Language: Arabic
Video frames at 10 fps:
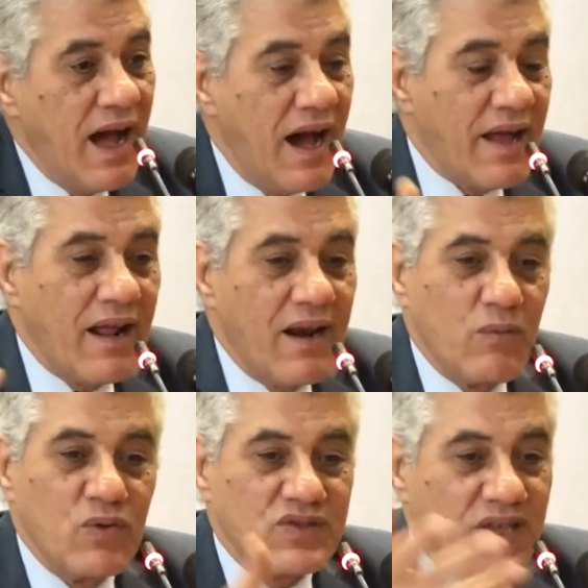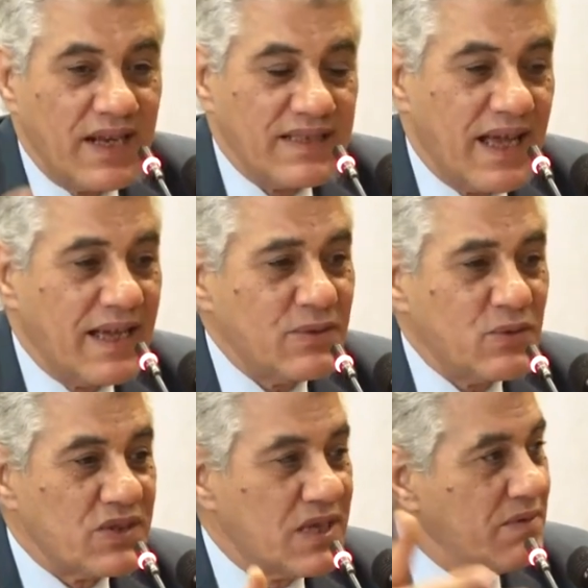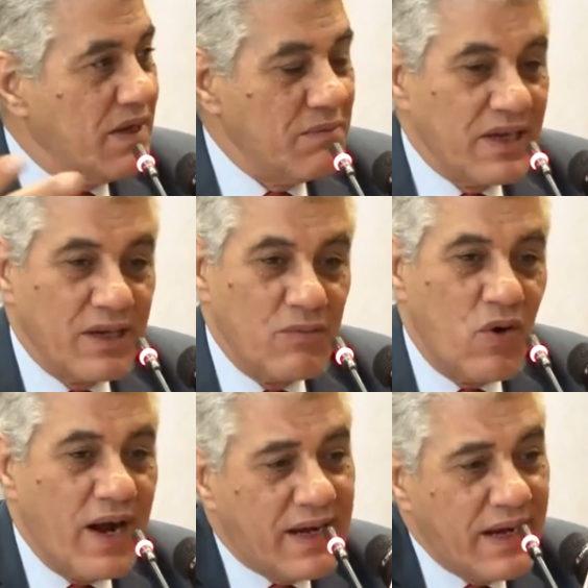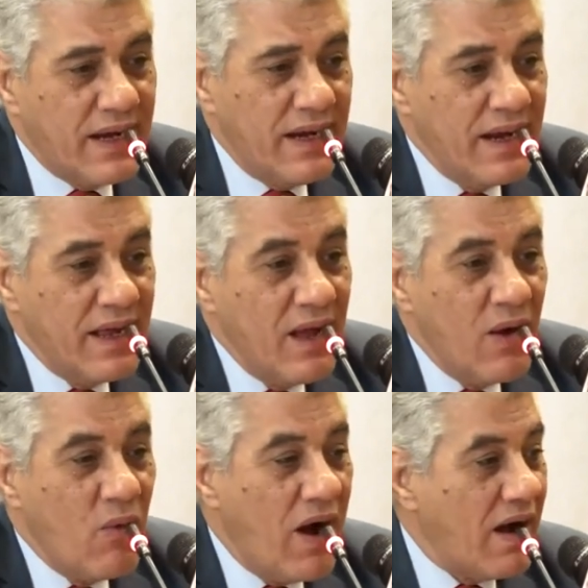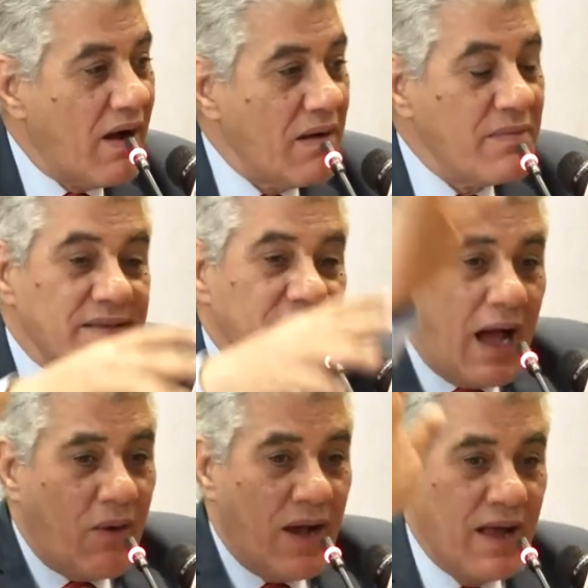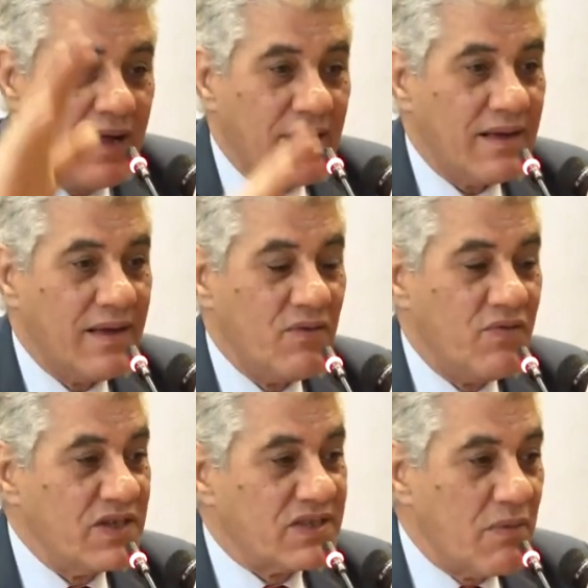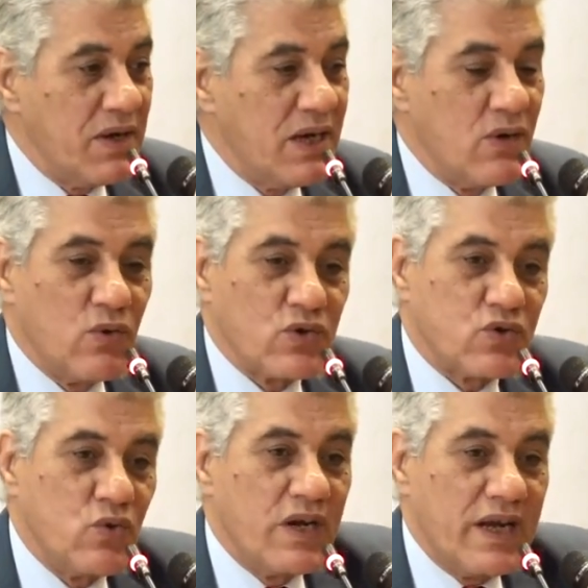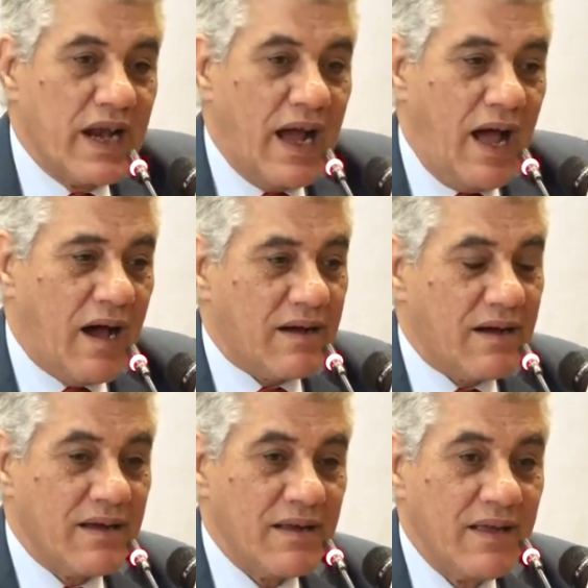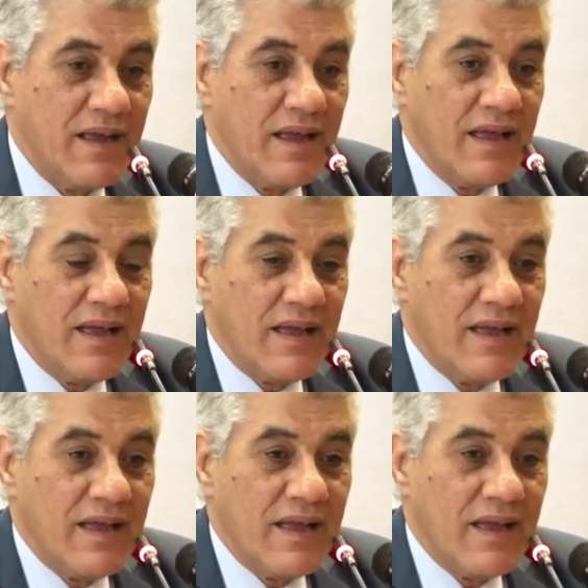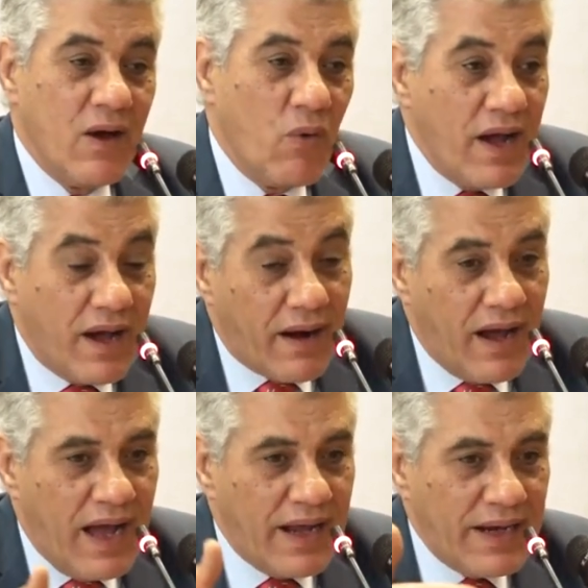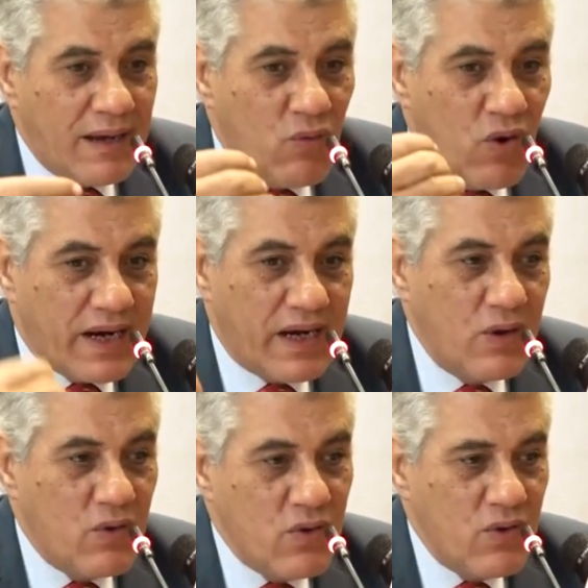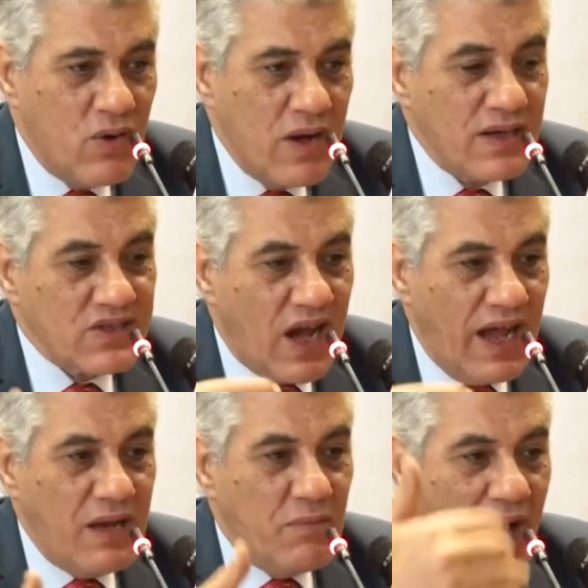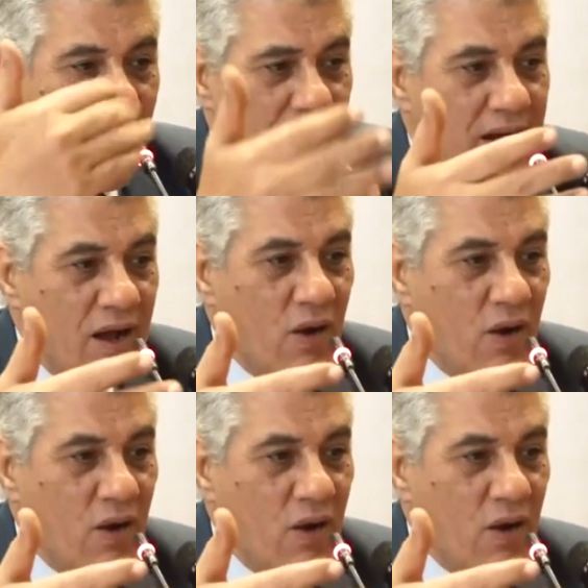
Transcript: أرى المستندات وسمع من الموكل وأقام الدعوة في سبيل الوصول إلى حق هو يرى أن موكله صاحب حق